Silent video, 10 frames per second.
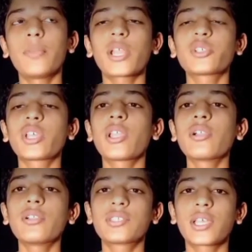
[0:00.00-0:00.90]
मेरा
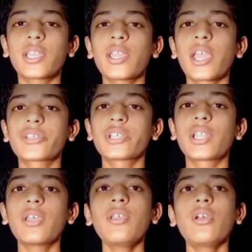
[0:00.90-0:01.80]
चैनल सगरी
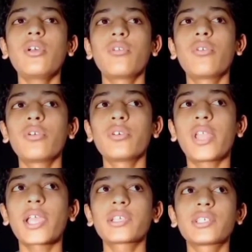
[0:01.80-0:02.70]
रिएक्शन है वो
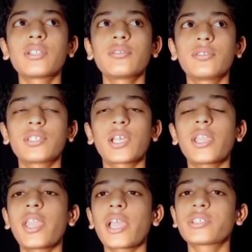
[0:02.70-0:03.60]
रिएक्शन
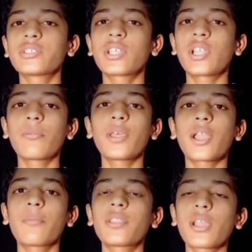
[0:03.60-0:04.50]
सगरी रिएक्शन चैनल
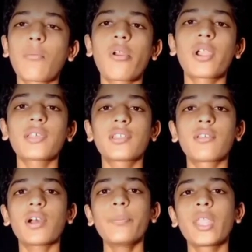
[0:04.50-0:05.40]
मेरा अभी तक मोनिटाइज
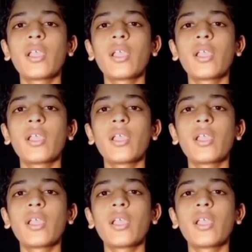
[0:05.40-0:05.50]
नहीं हुआ